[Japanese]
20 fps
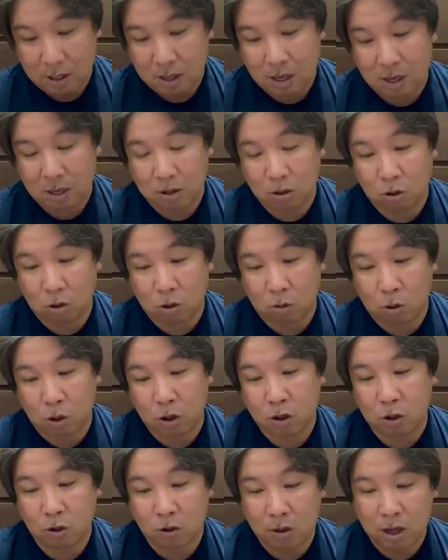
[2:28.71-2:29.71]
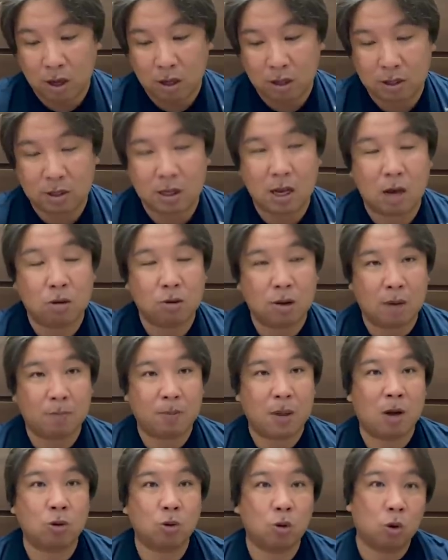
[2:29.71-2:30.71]
あの、模擬のね、犠牲フライ、
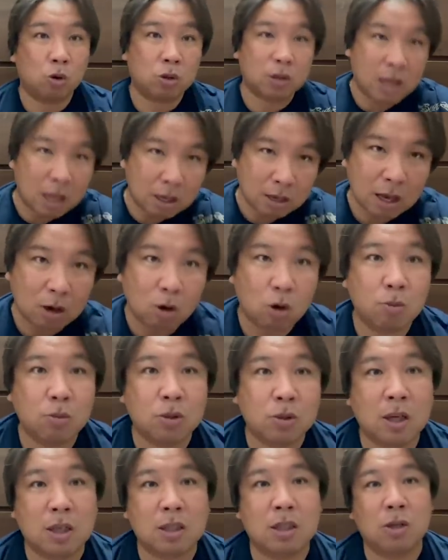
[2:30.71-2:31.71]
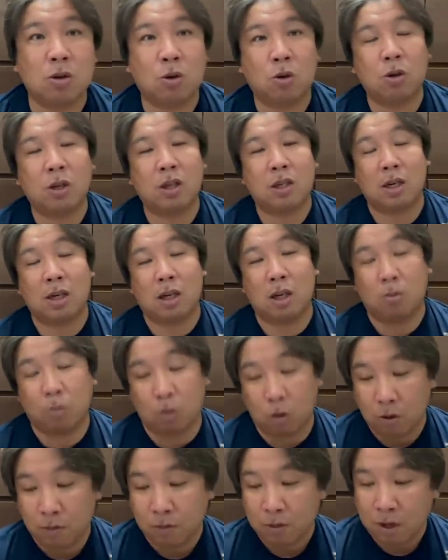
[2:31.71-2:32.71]
アウトコースね、結構難しいところでしたけども、